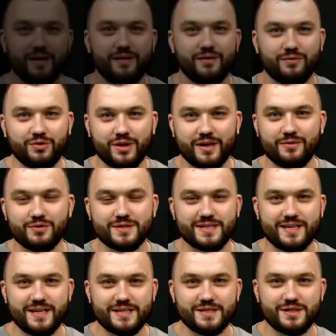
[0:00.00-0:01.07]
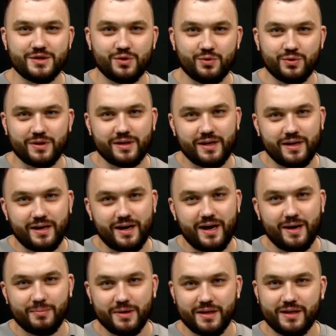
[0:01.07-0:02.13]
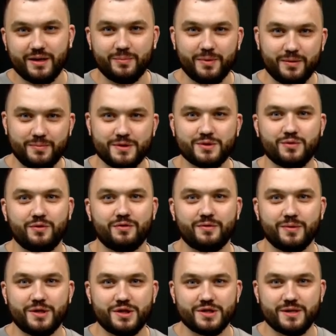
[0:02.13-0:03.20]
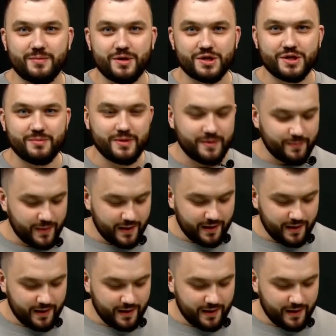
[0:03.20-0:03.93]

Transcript: Вот так вот за 10 секунд я оплатил подписку в автоматическом режиме.